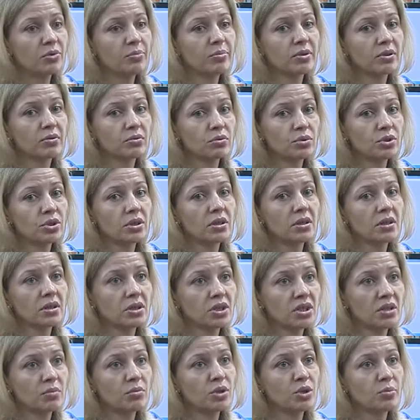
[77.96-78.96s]
в первую очередь
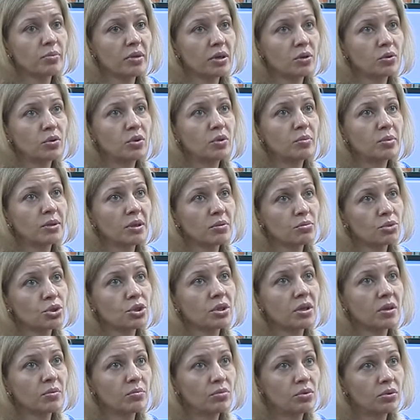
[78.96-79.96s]
должна быть спокойна, потому
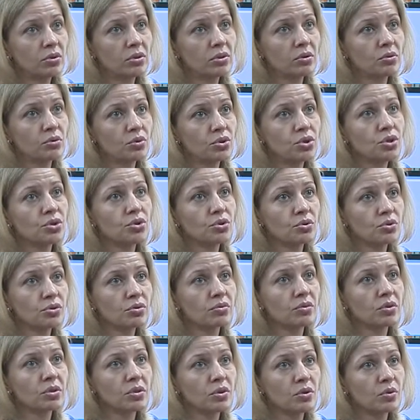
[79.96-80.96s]
что ребенок очень
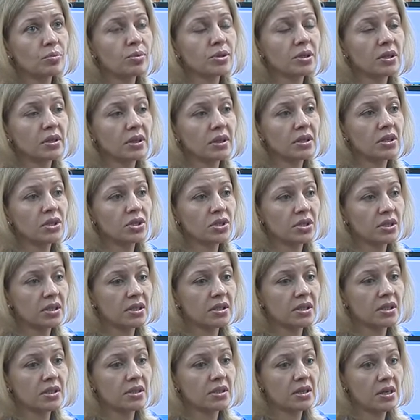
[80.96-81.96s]
чувствует ее
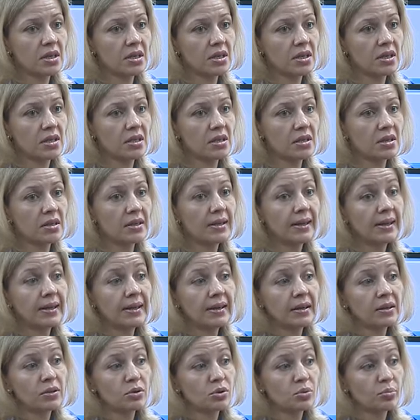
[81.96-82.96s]
психологическое состояние.
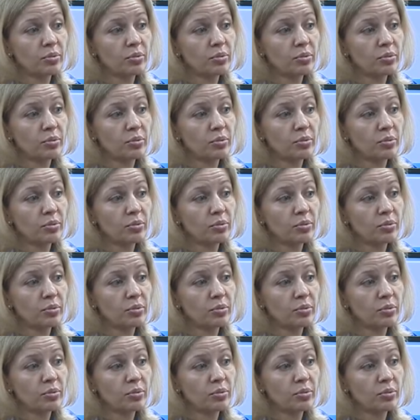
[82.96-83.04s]
То есть